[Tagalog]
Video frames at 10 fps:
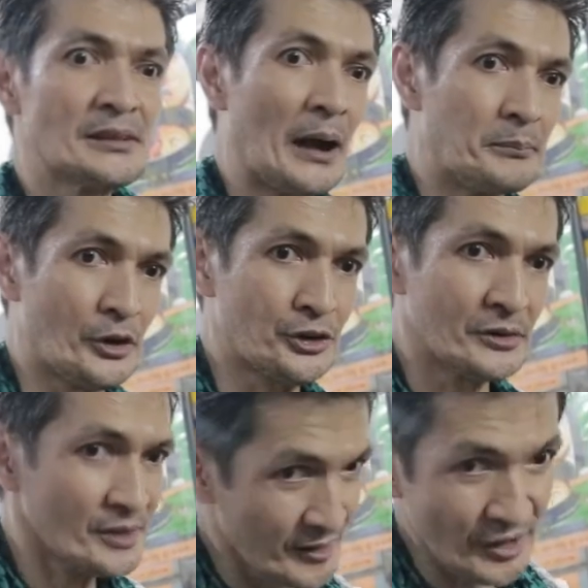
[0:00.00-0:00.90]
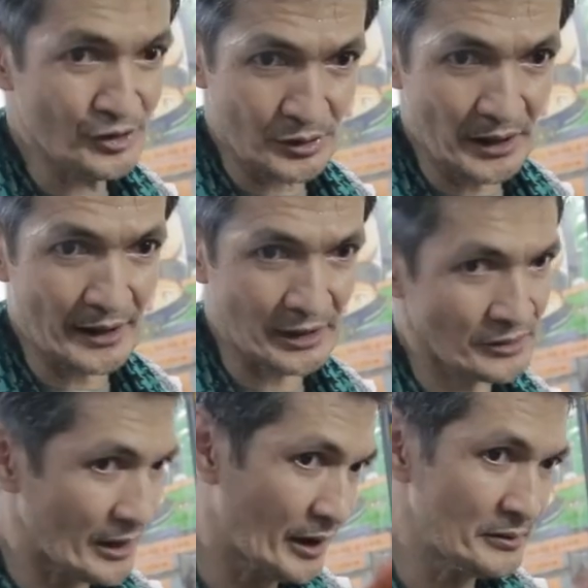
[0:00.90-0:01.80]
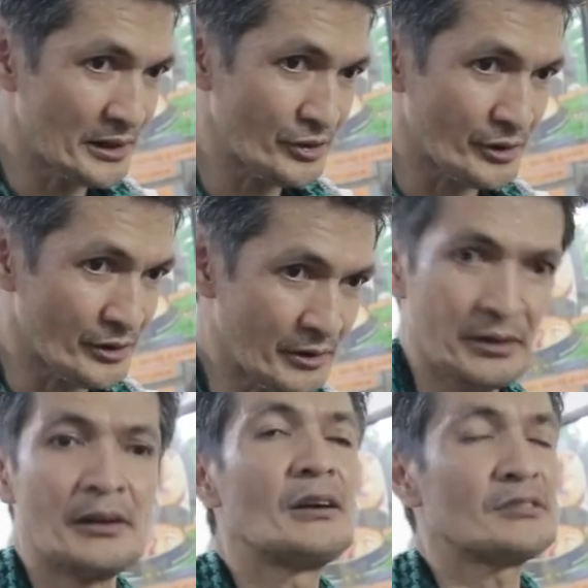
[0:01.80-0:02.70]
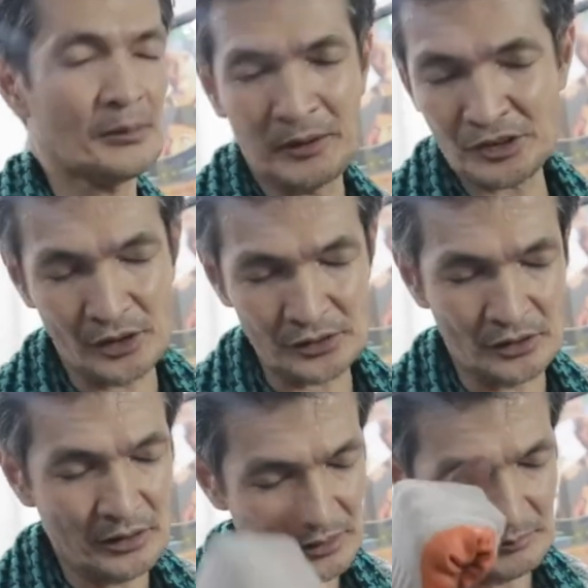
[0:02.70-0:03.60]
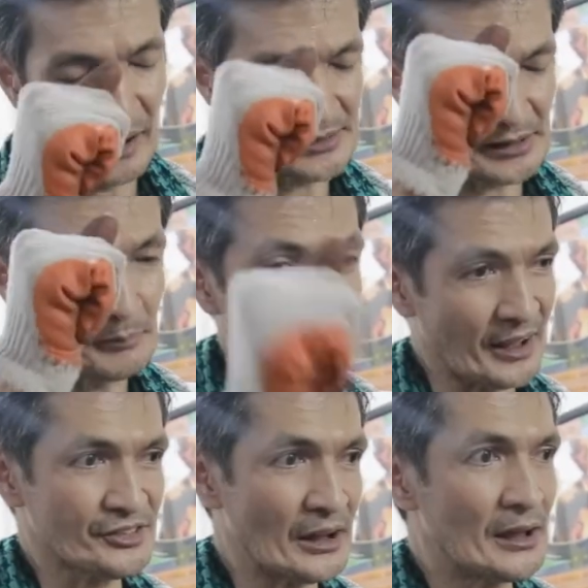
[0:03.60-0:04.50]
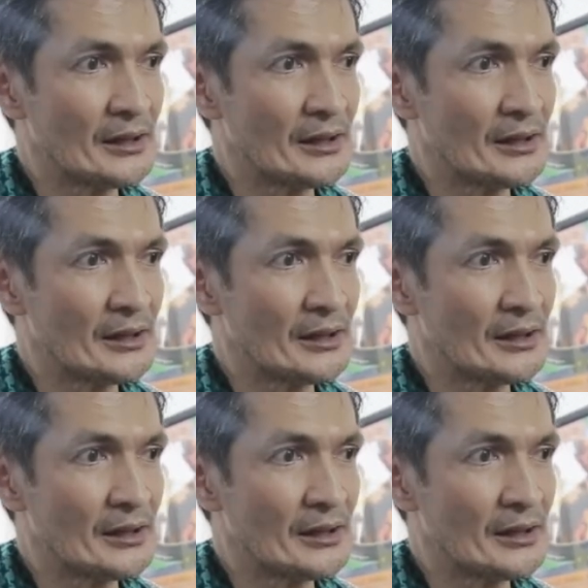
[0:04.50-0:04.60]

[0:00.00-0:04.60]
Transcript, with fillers: Tapos yung sa disco natin, talagang disco, si Vic Soto, banda ng BST.